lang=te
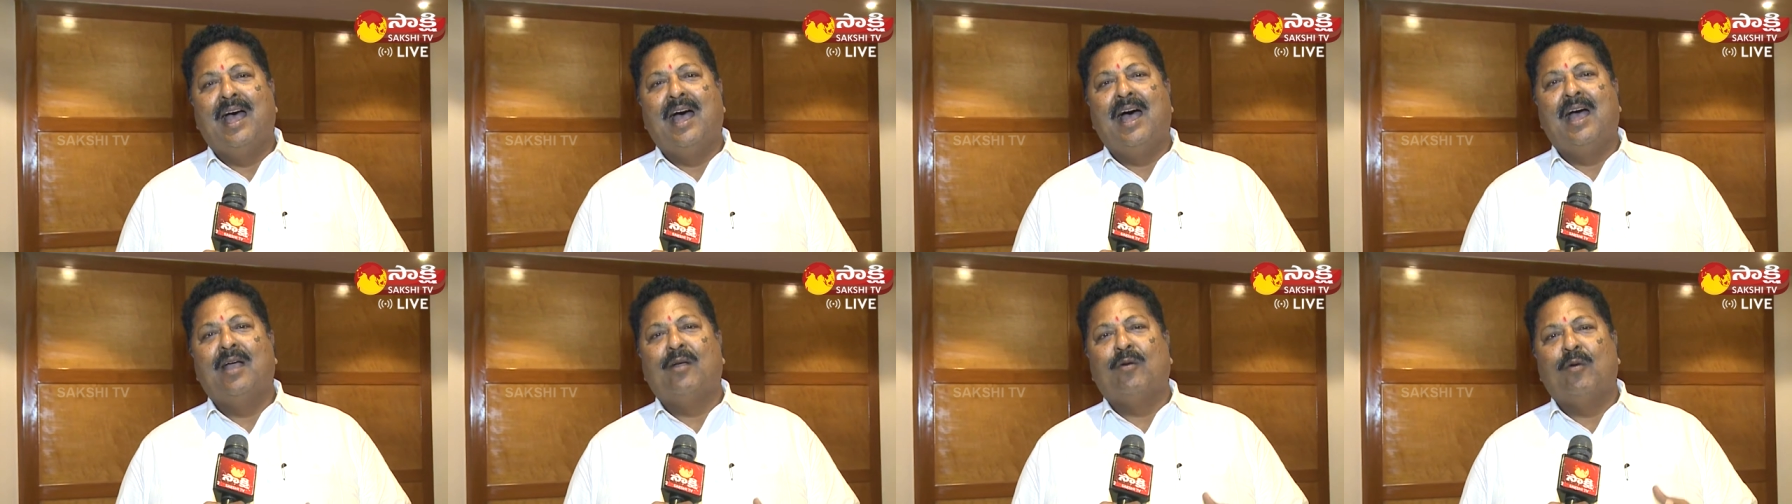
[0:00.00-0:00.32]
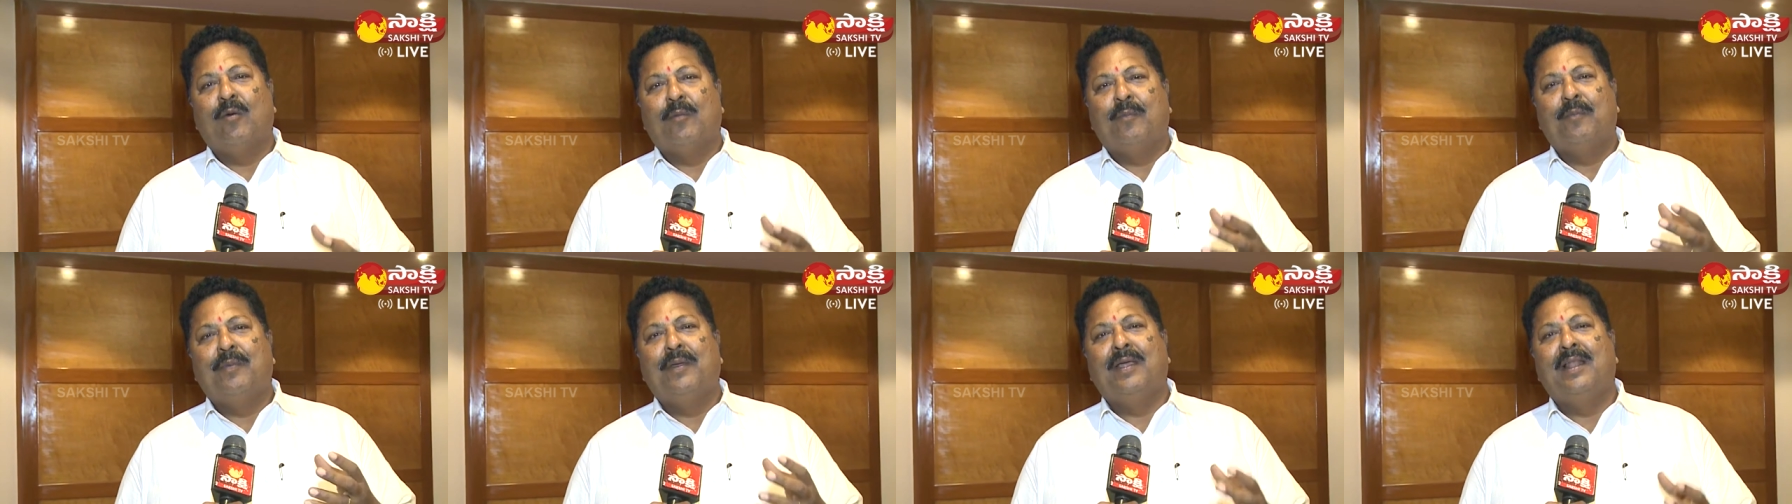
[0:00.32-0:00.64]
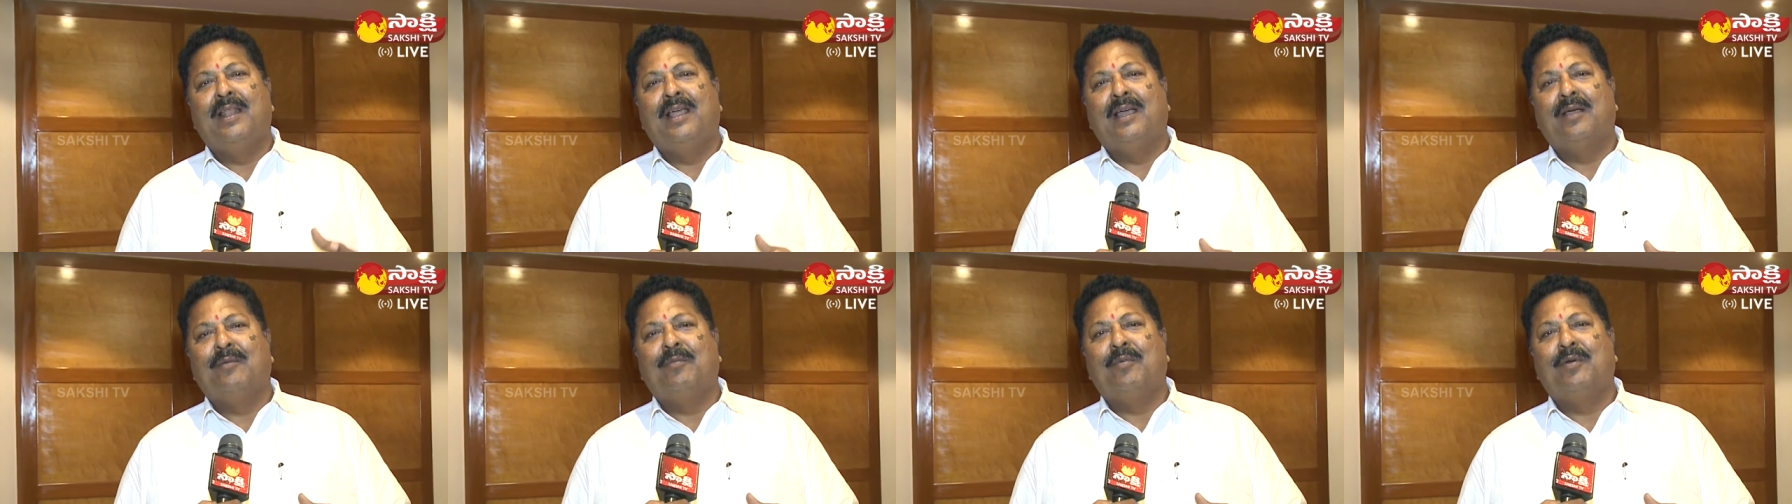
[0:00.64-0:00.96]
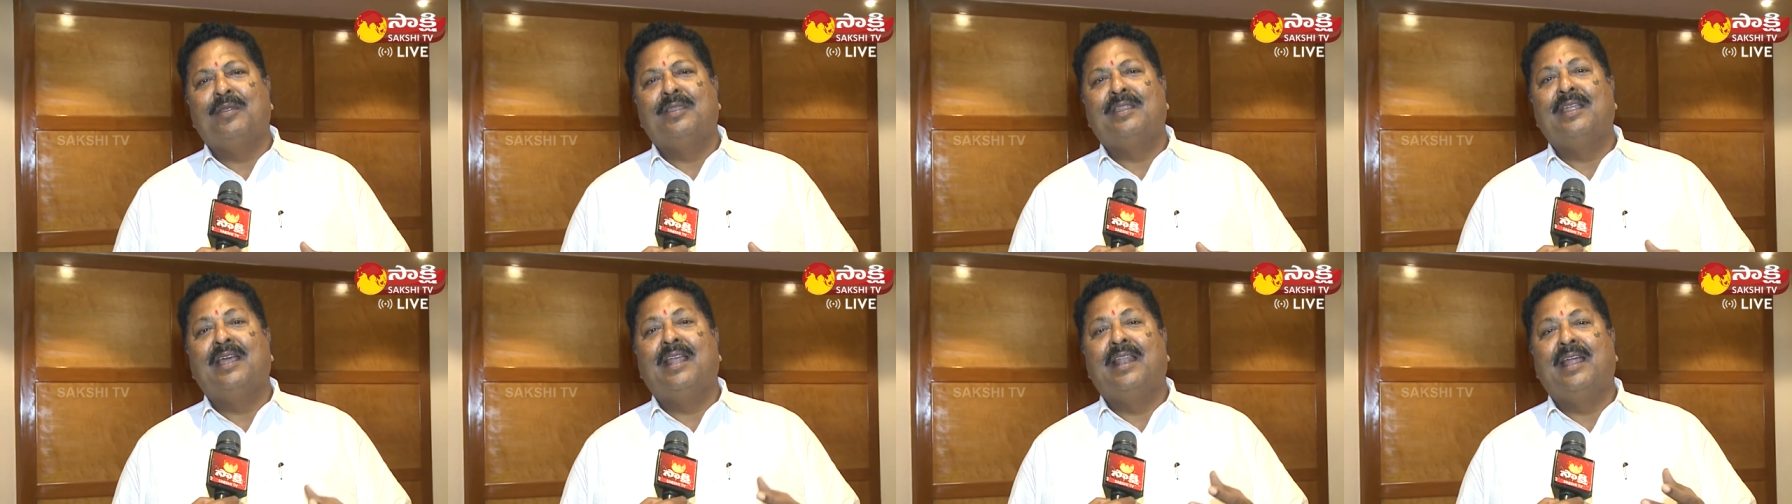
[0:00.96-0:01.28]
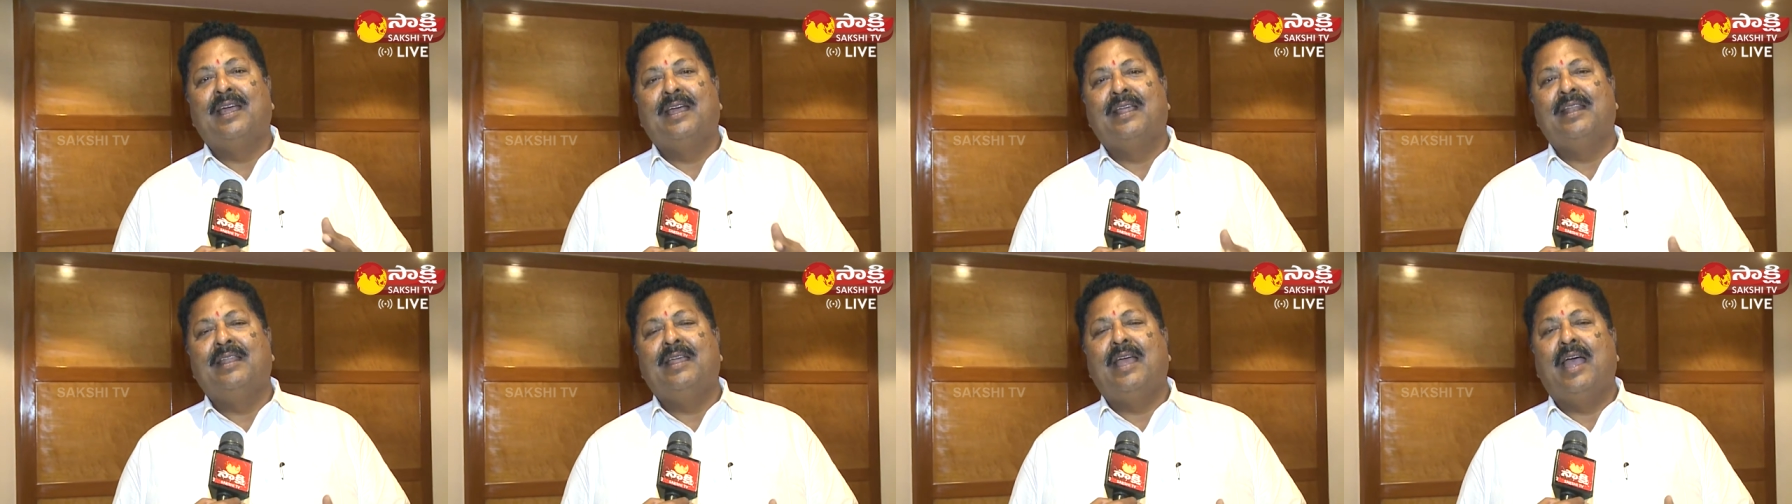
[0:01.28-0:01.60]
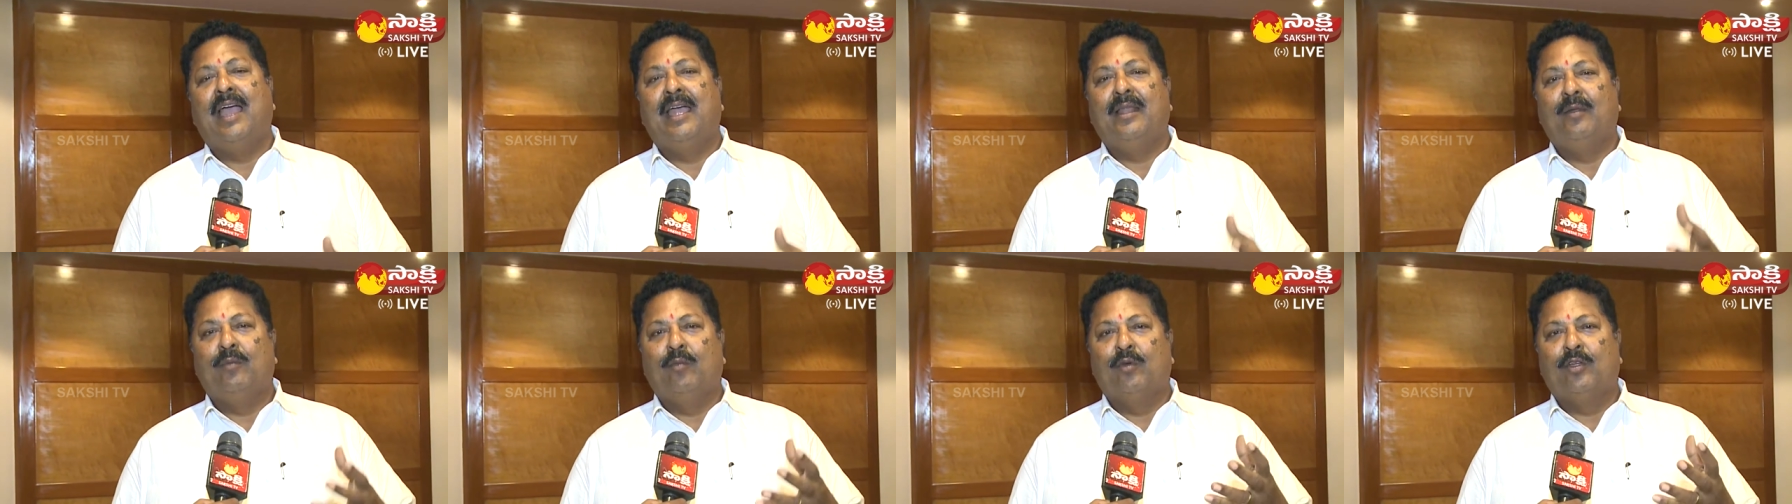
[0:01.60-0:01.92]
ఆ కుప్పే లేకపోతే ఎలాగైనా
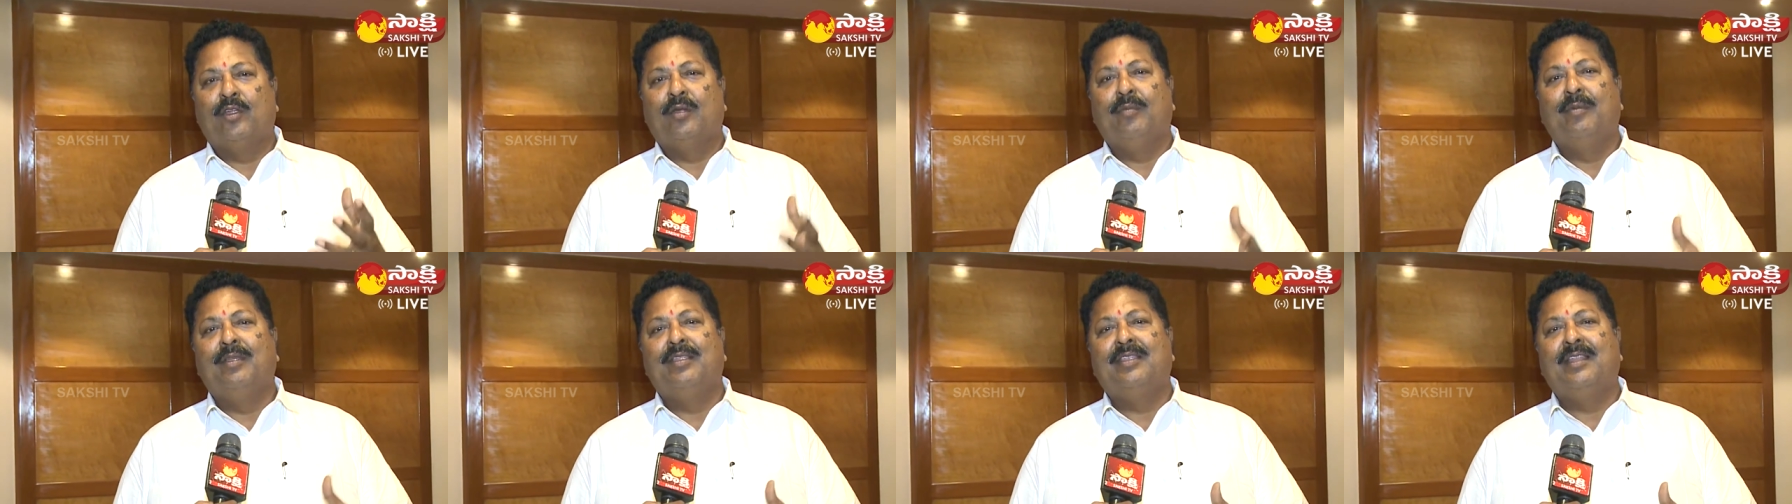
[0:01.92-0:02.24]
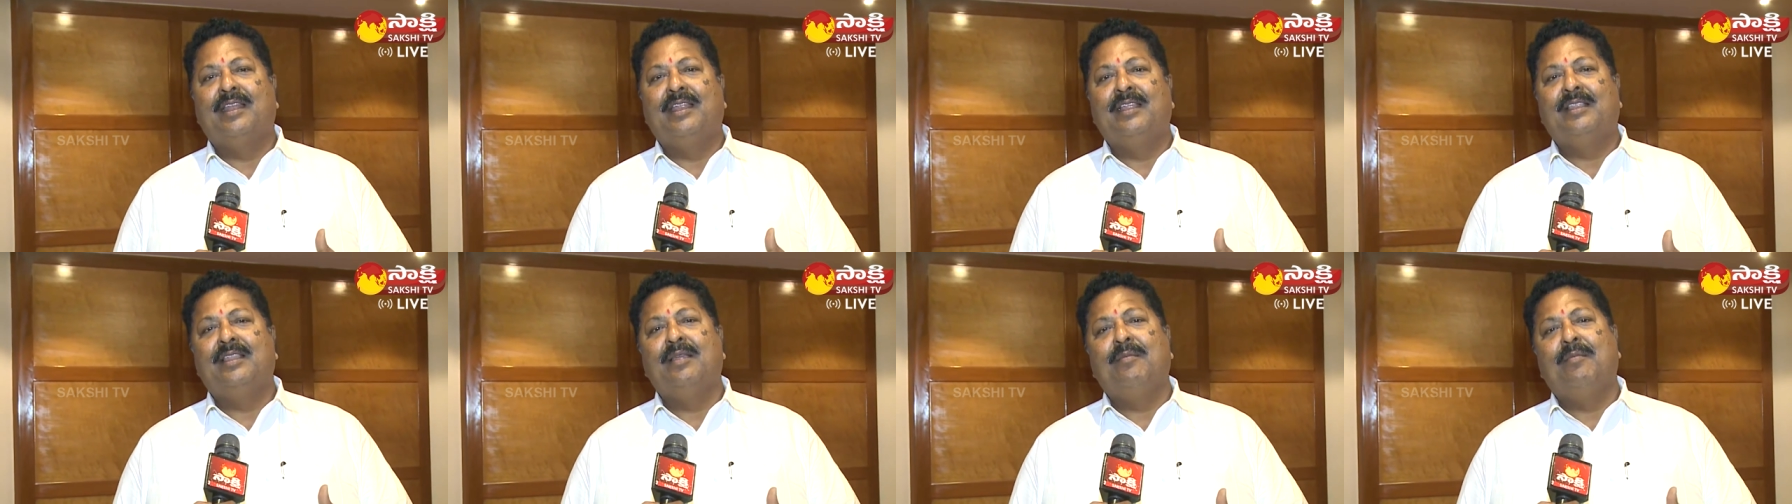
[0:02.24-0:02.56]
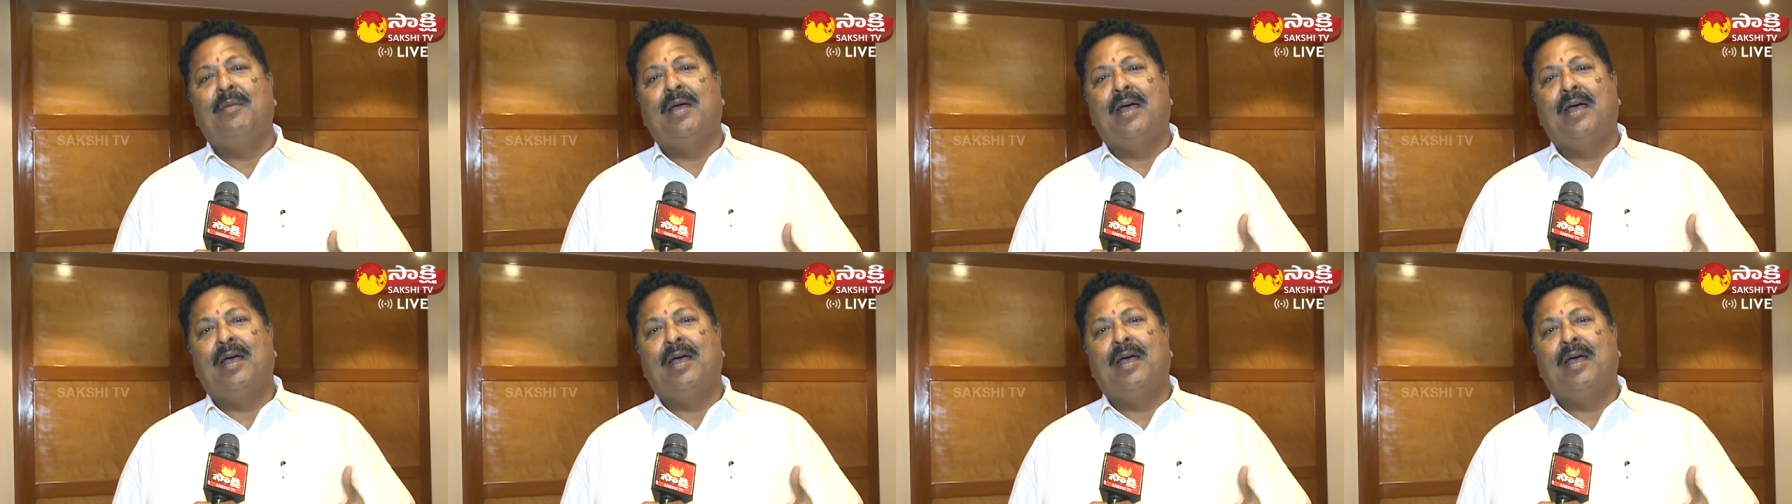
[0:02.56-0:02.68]
ఆయన ముఖ్యమంత్రి అయితే